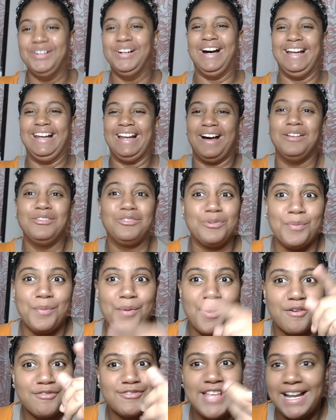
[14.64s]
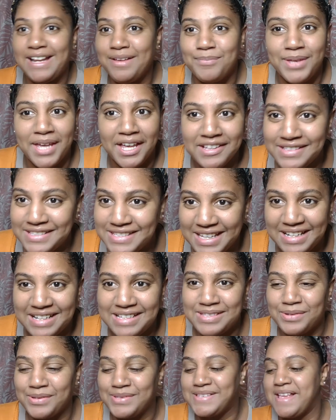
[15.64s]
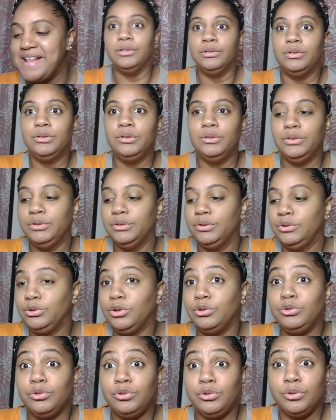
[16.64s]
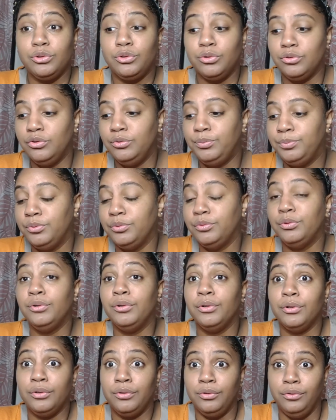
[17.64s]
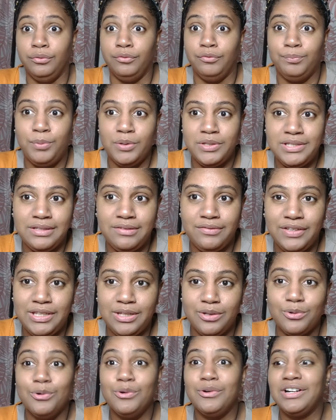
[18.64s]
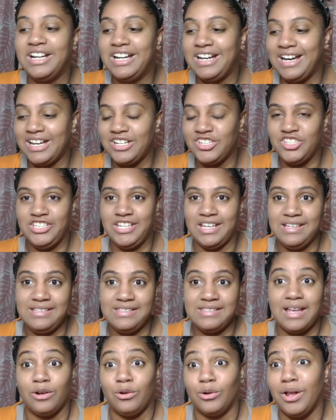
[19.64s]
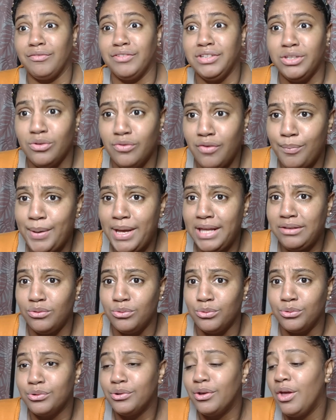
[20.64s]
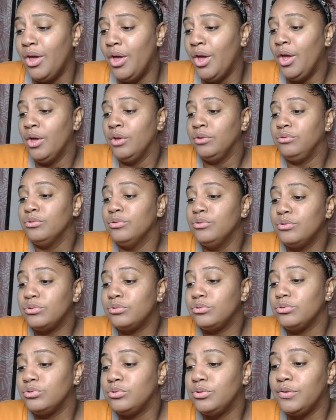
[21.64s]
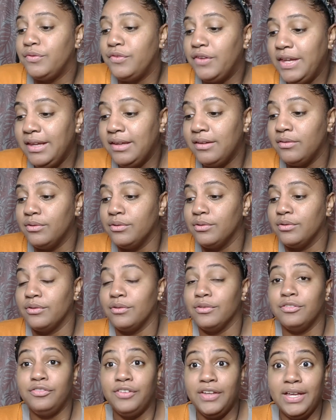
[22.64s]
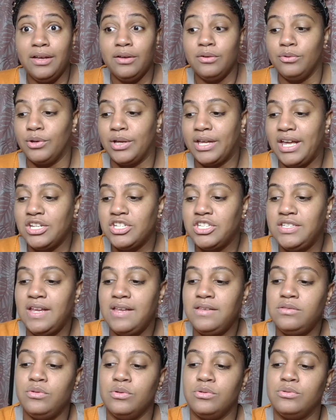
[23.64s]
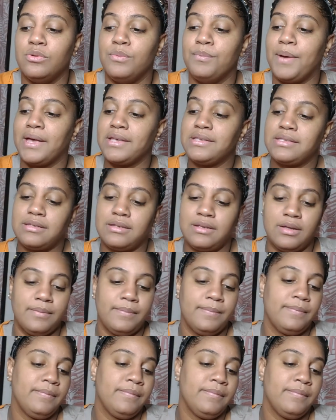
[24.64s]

voilà, du moment que vous allez bien, c'est l'essentiel. Euh, aujourd'hui, on se retrouve pour euh, une petite vidéo crash test. Alors, la vidéo va pas être longue, donc je vais euh, faire le crash test de ce masque